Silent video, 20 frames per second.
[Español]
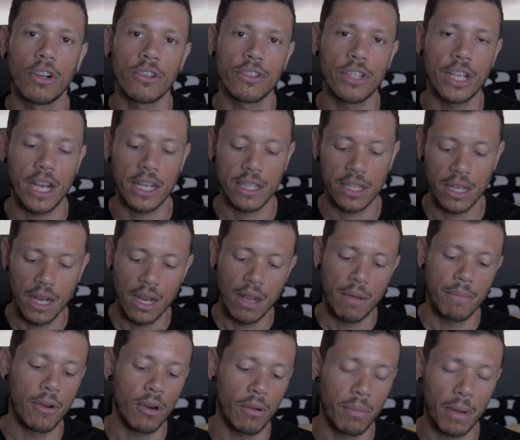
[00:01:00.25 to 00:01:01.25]
los días,
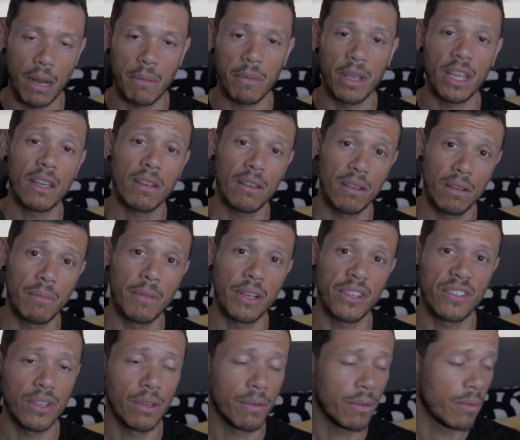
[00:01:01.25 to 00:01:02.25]
pero para mí me
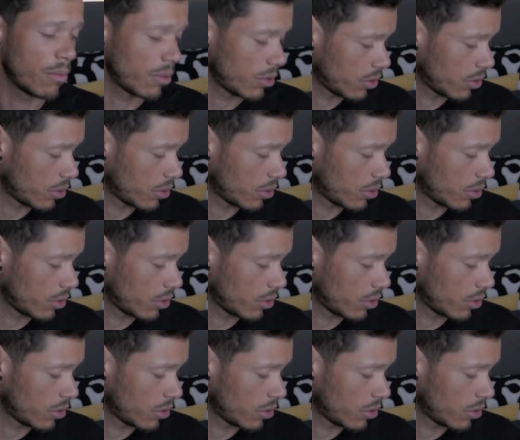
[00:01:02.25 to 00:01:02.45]
sirve un